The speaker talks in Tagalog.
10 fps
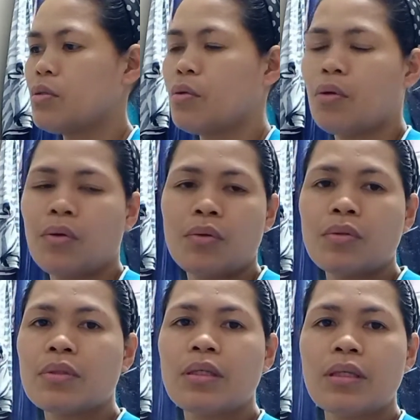So,
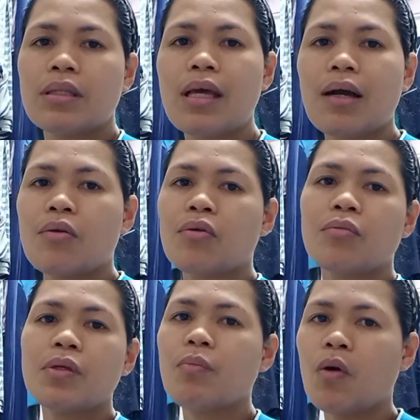hindi ako
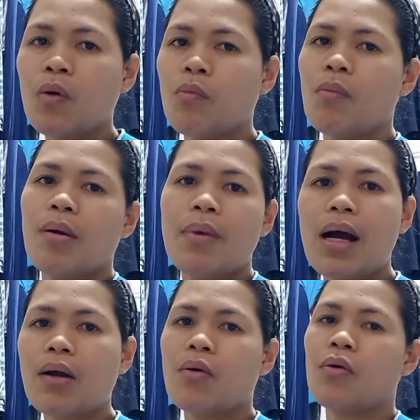kumibo,
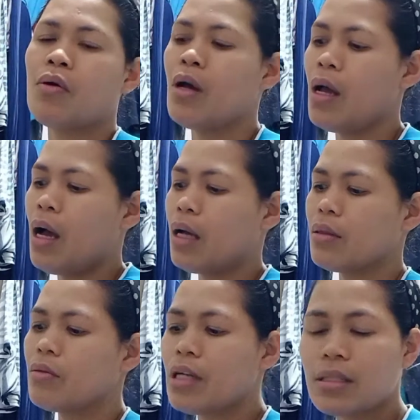bumaba ako.
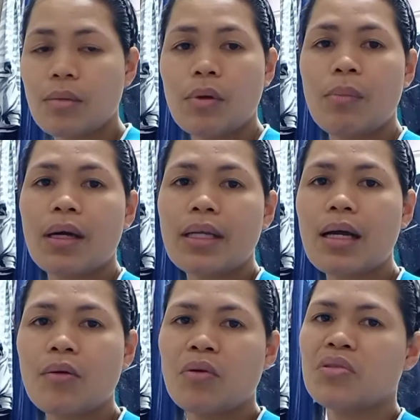At nung nasa baba
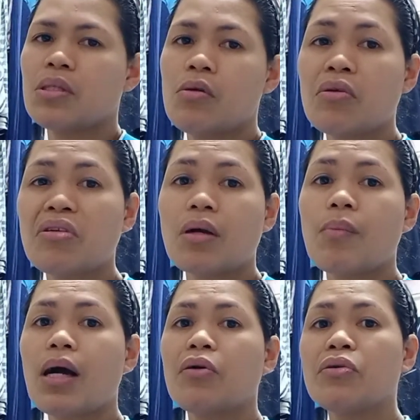na ako, siguro
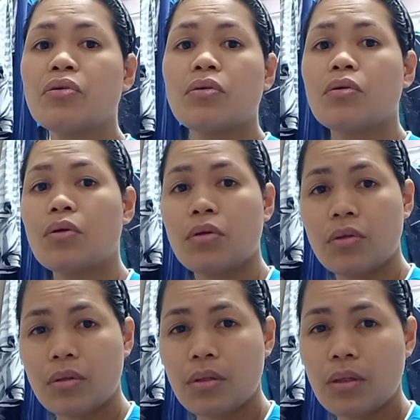nagbago yung,
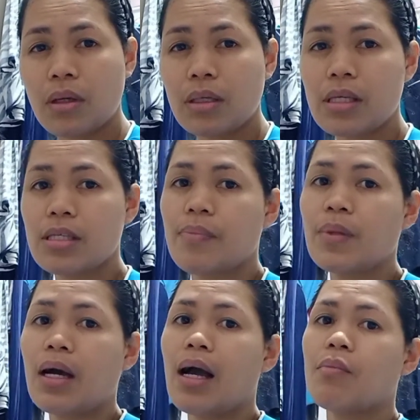ang
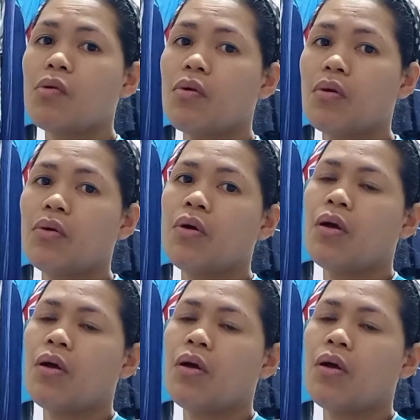isip ng amo ko.